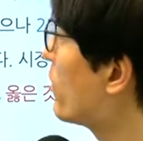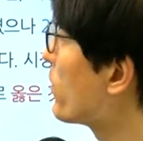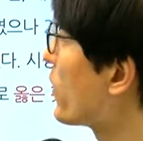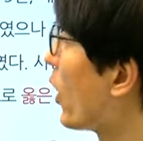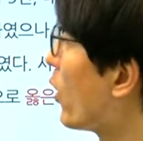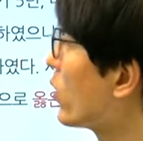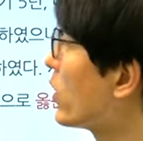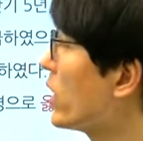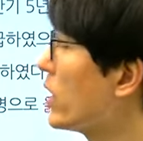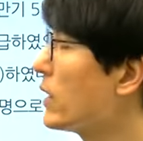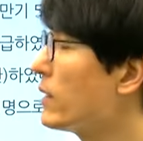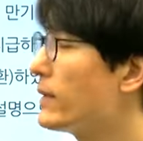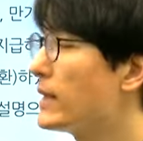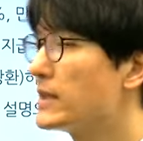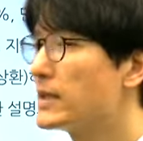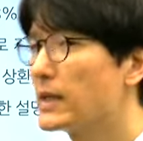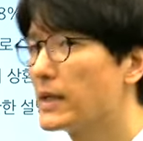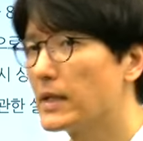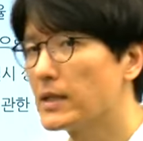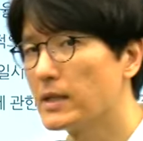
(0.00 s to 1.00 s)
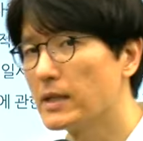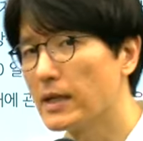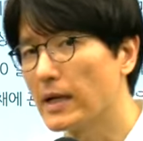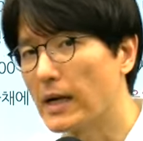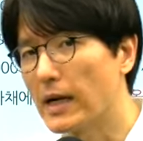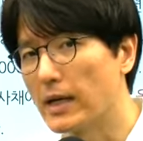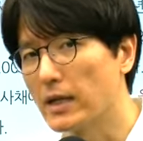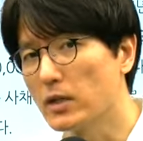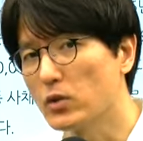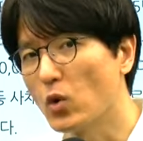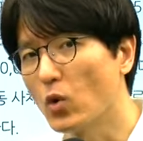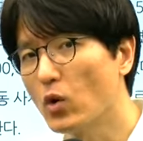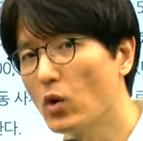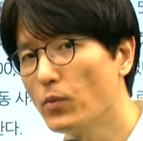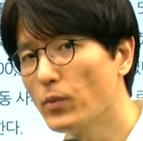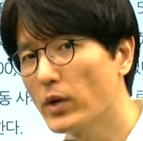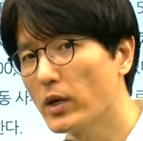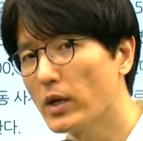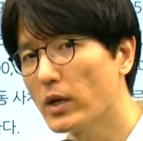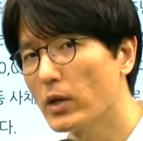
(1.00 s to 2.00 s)
변경이 발생을 했으니까 이 조건
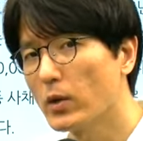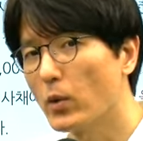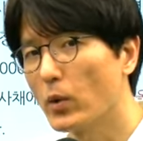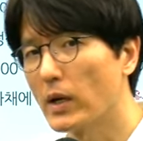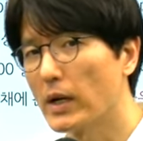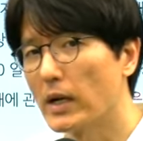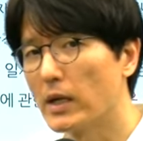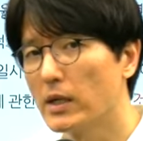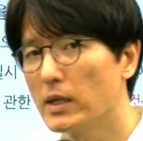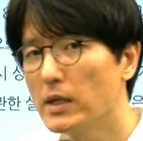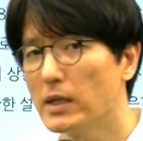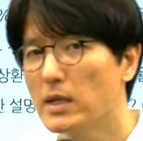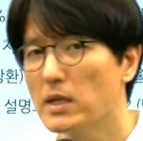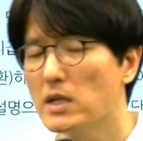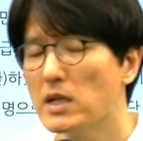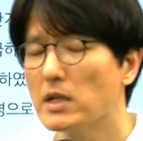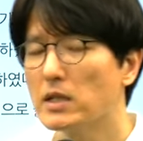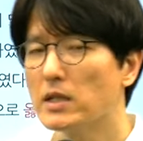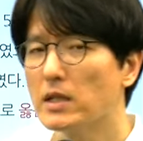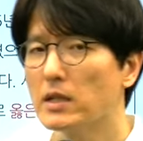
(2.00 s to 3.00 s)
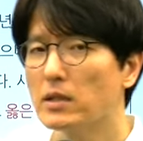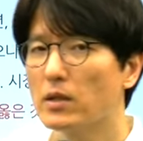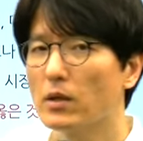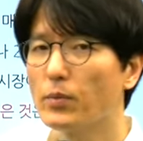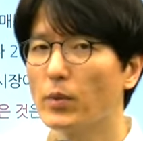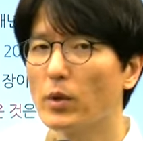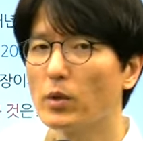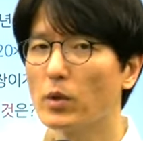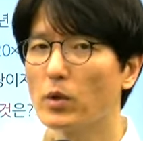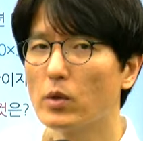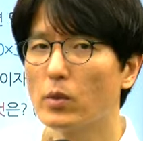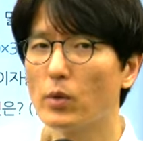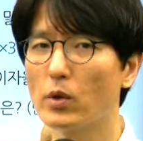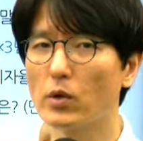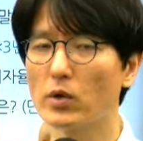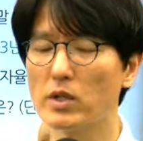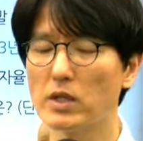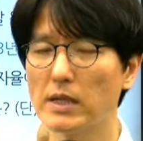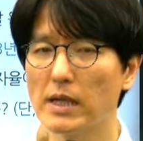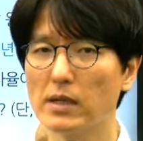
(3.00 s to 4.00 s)
변경의 효과를 실질적 변경으로 볼
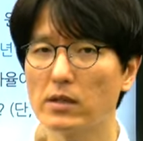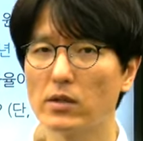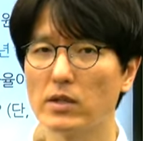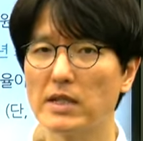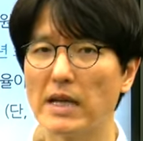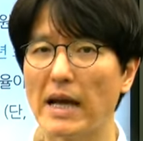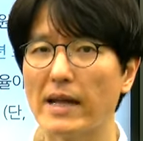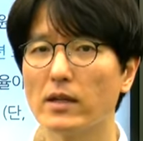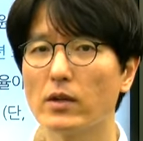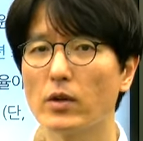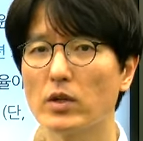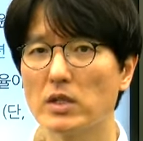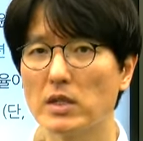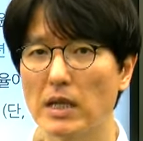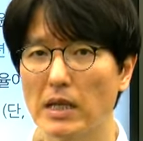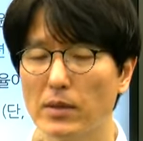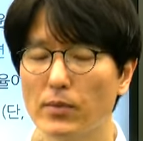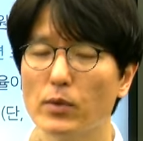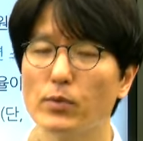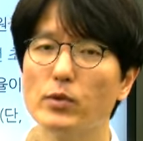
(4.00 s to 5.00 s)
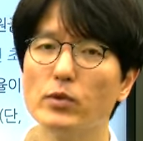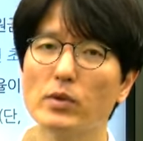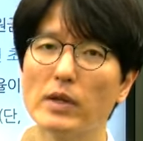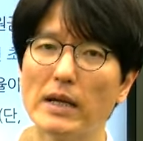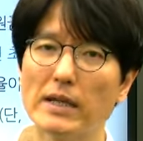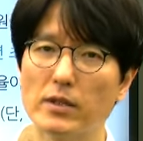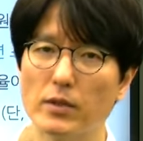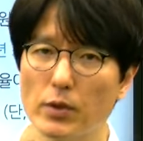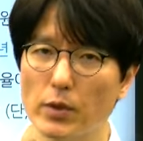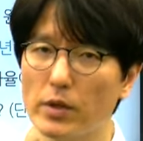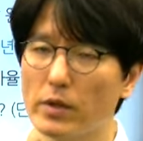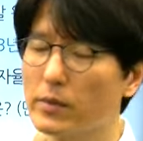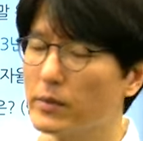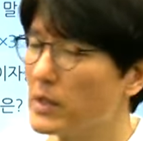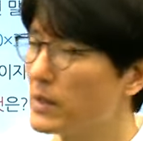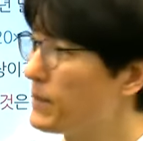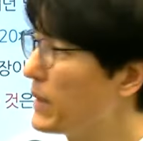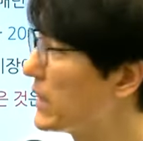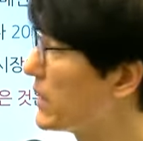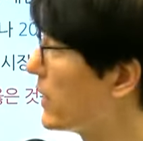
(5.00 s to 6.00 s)
것이냐 그렇지 않을 것이냐, 이 부분까지도
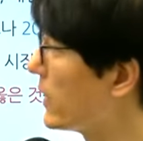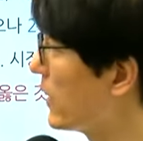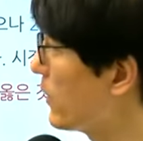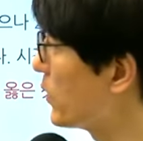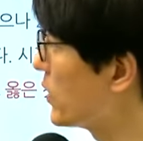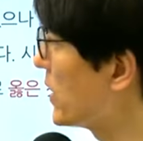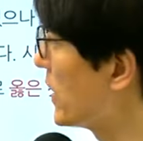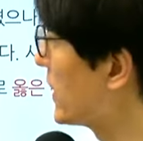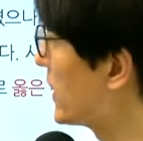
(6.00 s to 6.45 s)
여러분들 판단을 해보셔야